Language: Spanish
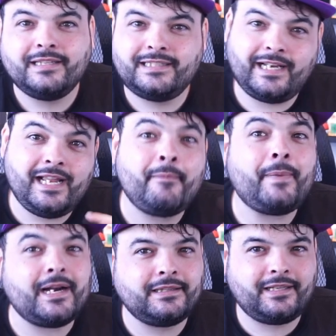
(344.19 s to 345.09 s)
sería
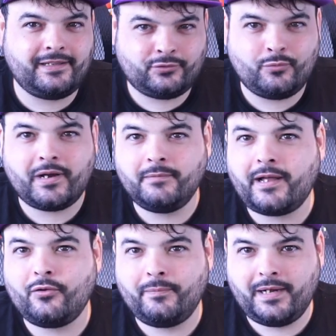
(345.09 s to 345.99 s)
parte de su
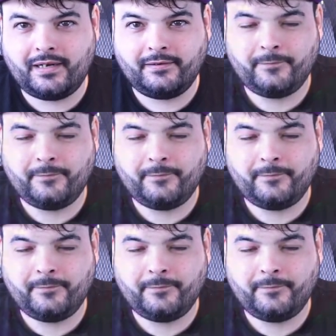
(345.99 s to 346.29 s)
malvado plan.